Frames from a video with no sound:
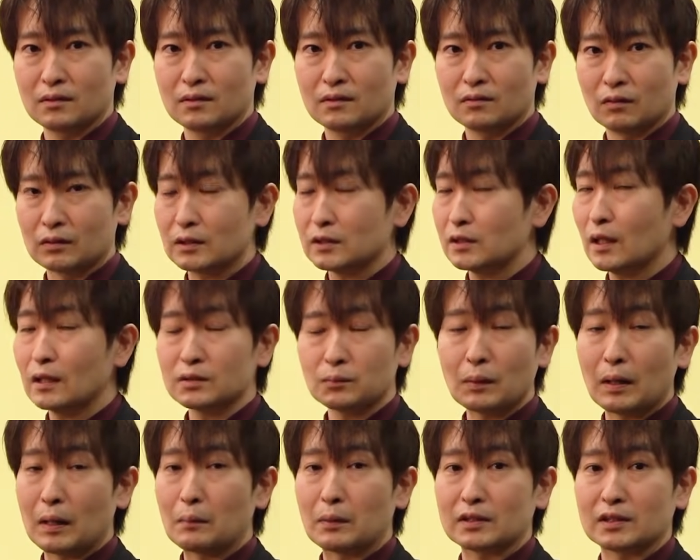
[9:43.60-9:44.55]
私は、
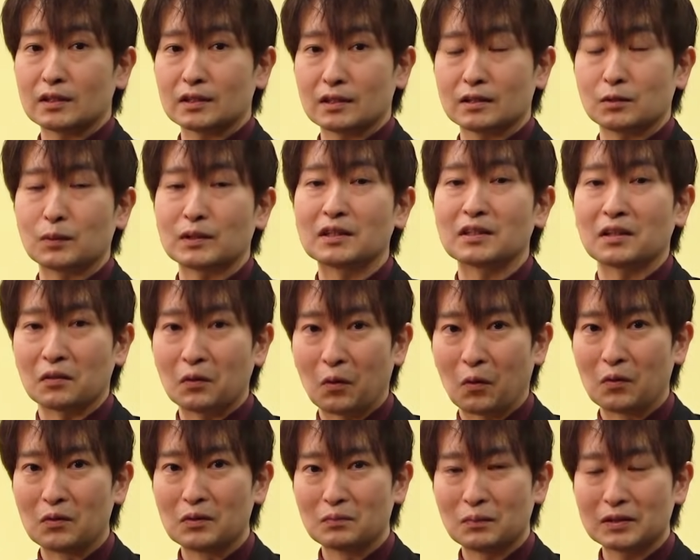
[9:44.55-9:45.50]
まああんまり賛成しませんけ
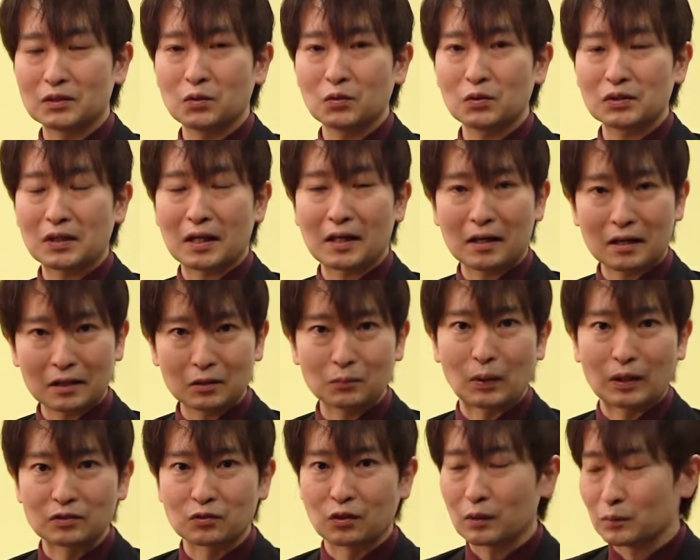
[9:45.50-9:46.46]
ど、まあそういう考え方
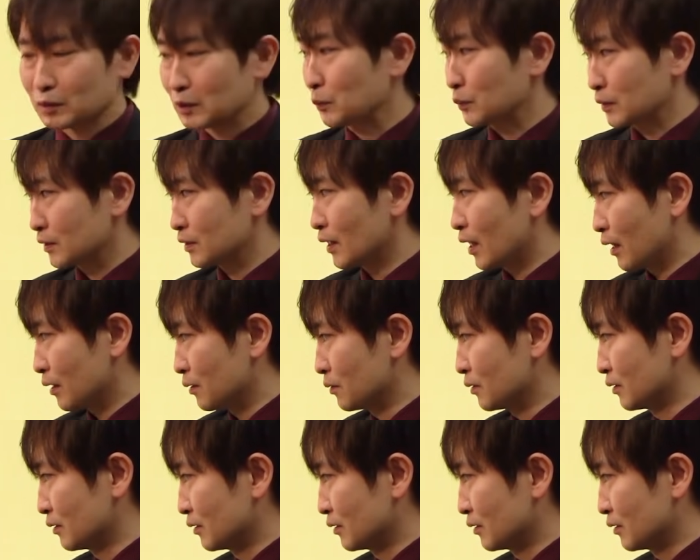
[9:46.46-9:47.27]
もあるのかもしれません。さあ、